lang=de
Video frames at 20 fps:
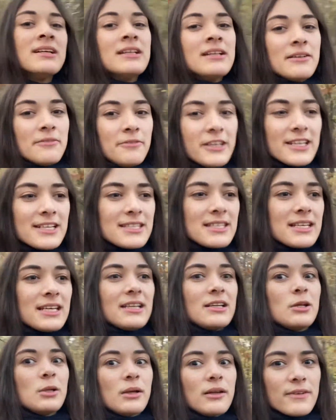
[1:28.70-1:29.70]
wie das
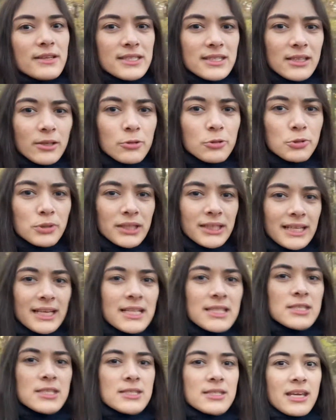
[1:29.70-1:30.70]
in gewissen
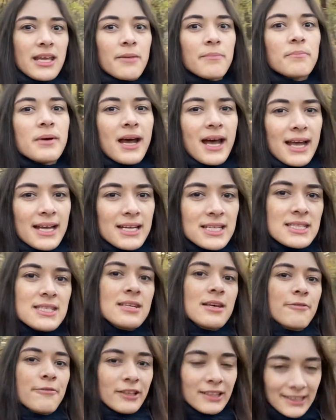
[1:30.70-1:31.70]
autoritären Systemen
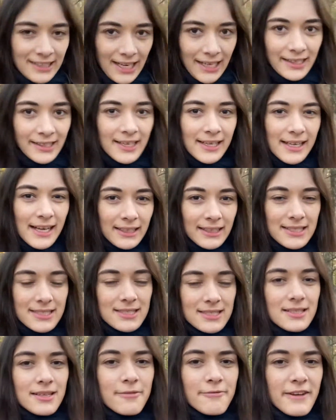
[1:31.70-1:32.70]
bereits vonstatten gegangen
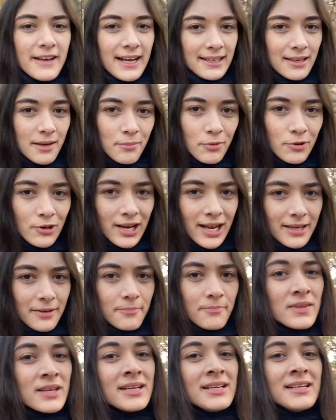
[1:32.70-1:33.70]
ist in den vergangenen Monaten.